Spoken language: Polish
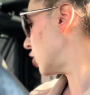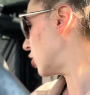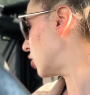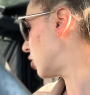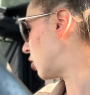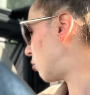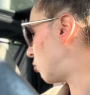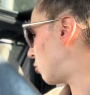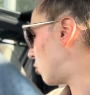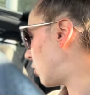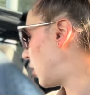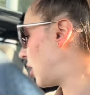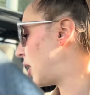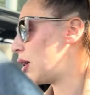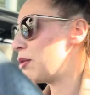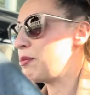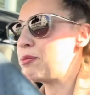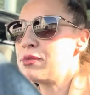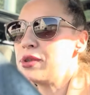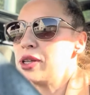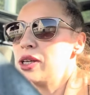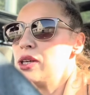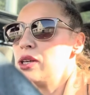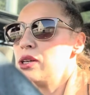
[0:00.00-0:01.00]
No mła,
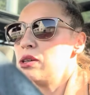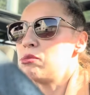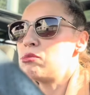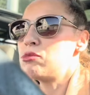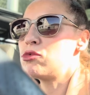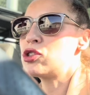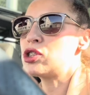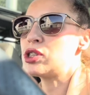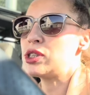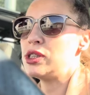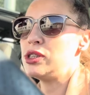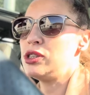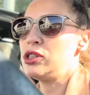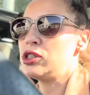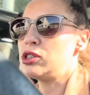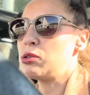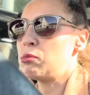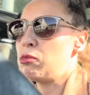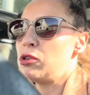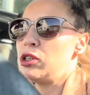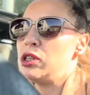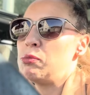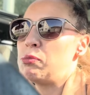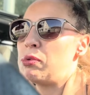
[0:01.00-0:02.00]
muszę iść do
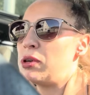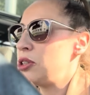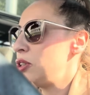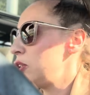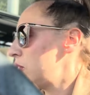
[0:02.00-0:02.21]
mojej pani